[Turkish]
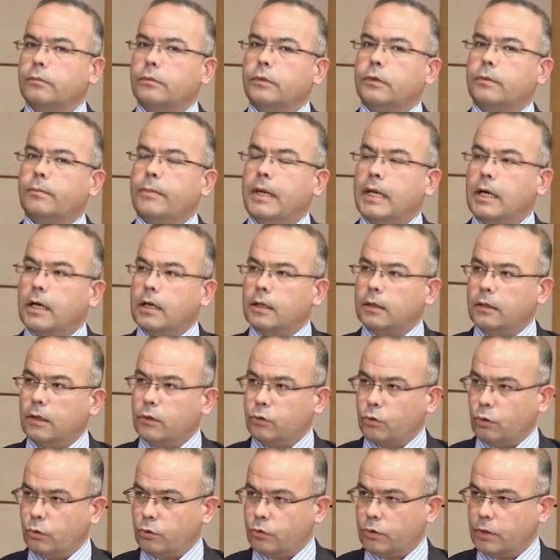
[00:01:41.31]
e,
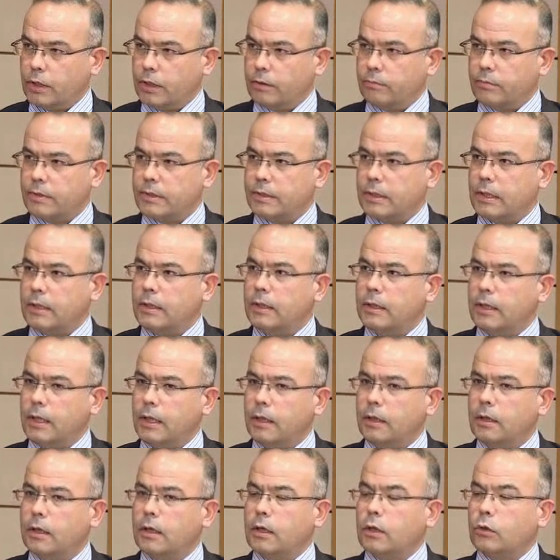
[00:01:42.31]
beraatle sonuçlanmışsa
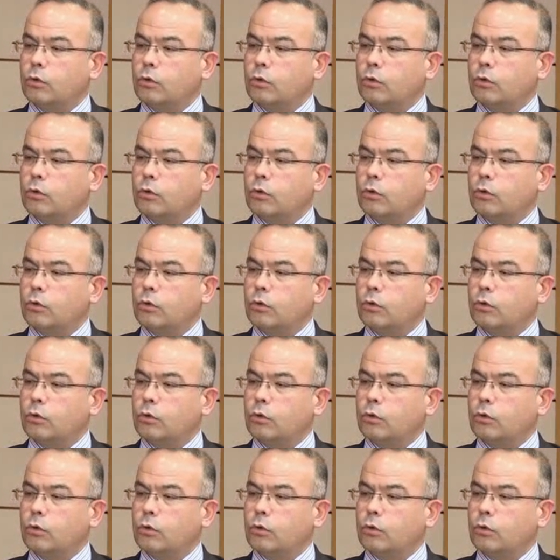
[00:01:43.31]
yine